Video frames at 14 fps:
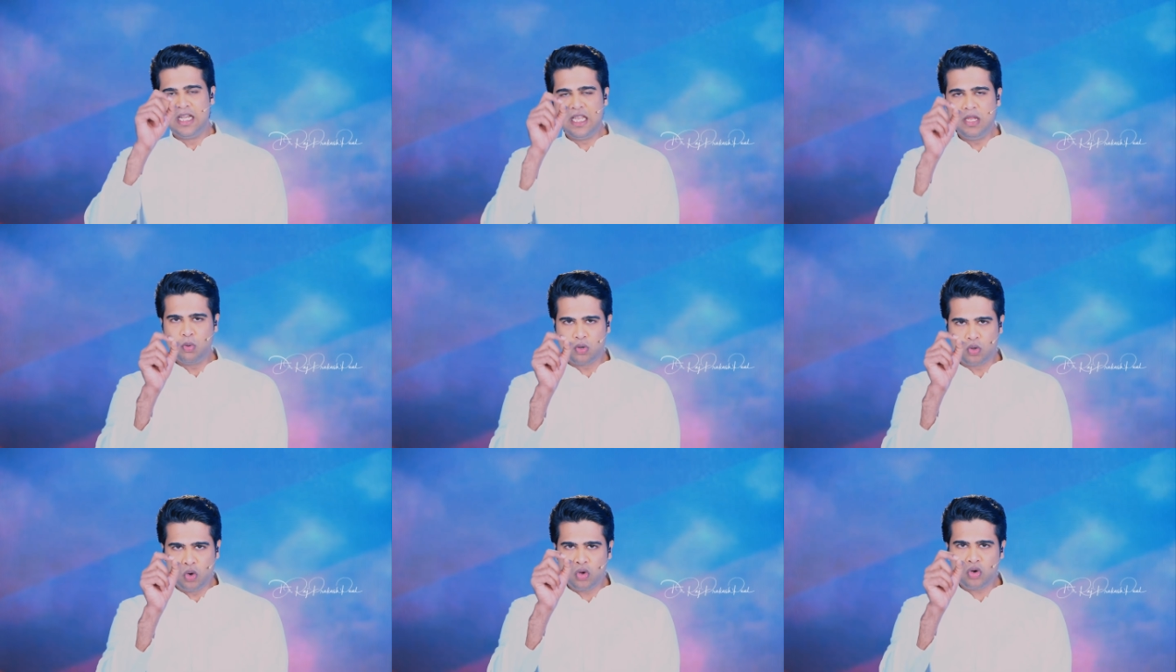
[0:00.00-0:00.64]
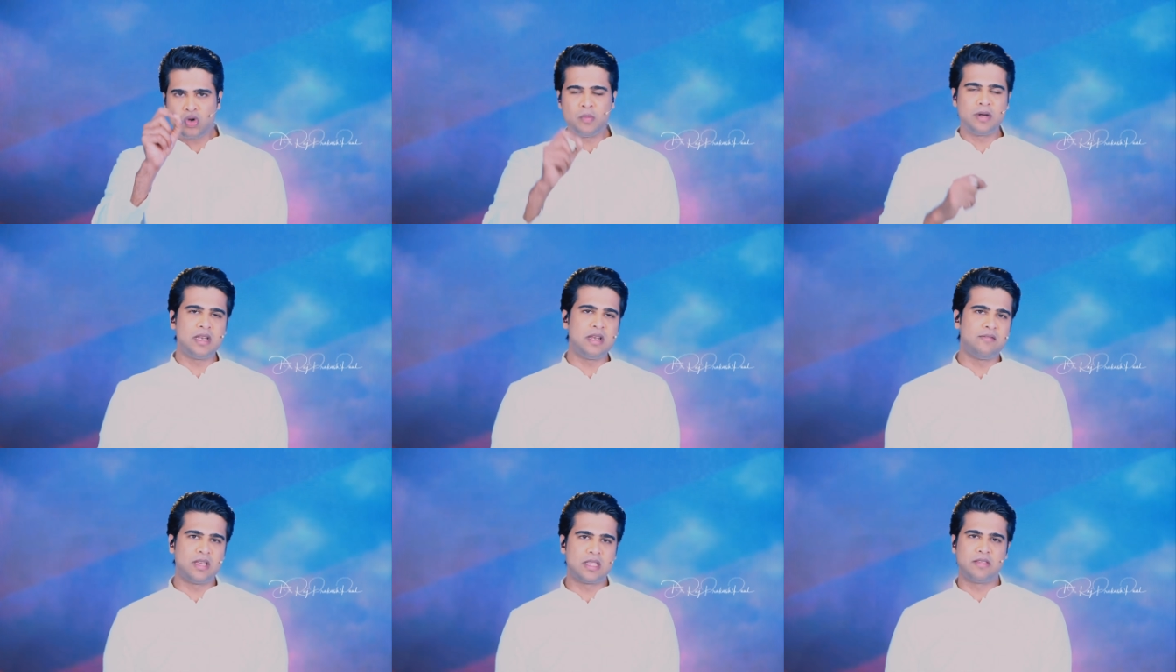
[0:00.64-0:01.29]
నీవు
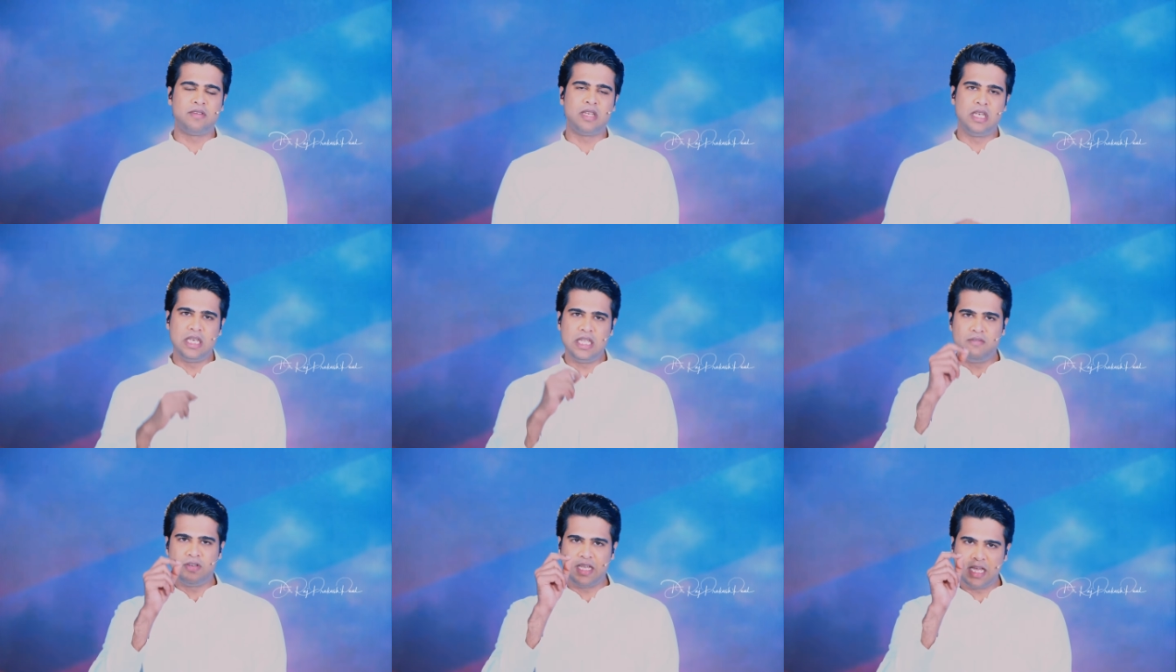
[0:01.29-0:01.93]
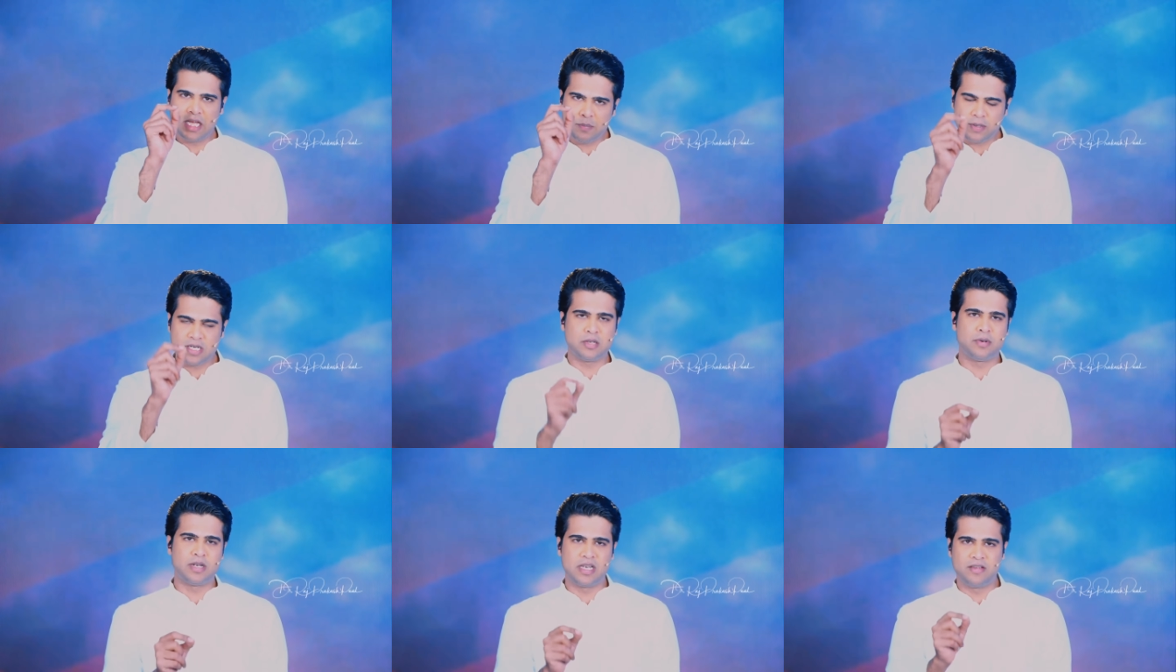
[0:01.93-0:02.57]
కోరుకోబడిన వ్యక్తివి నీవు
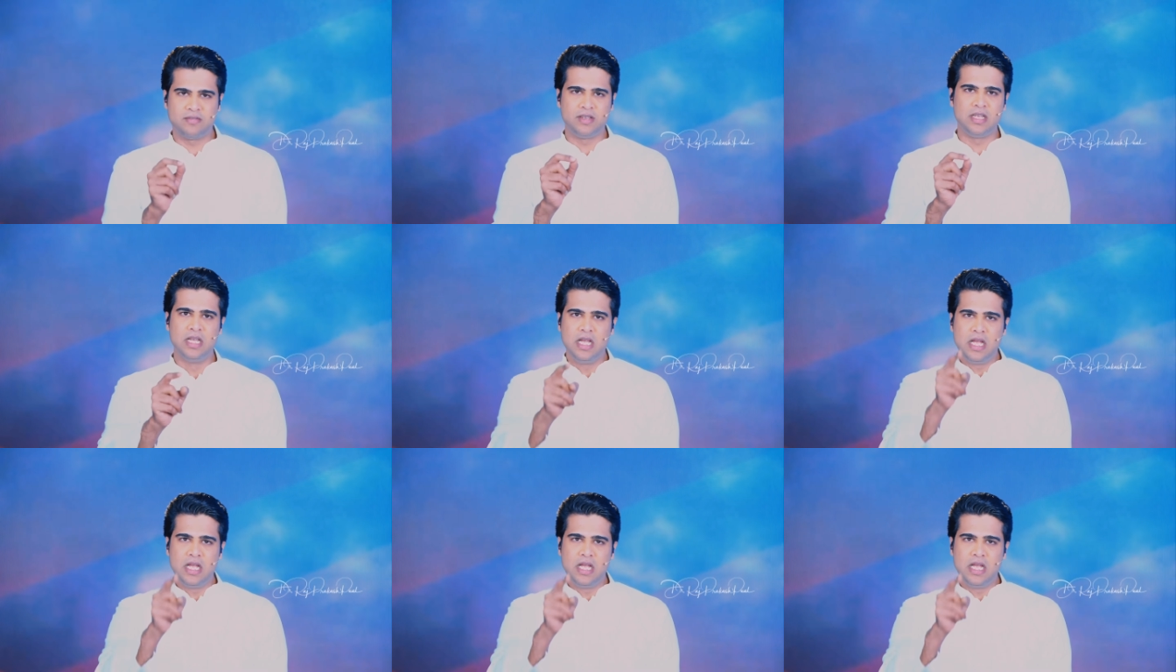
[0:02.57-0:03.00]
ఏర్పరచబడినవి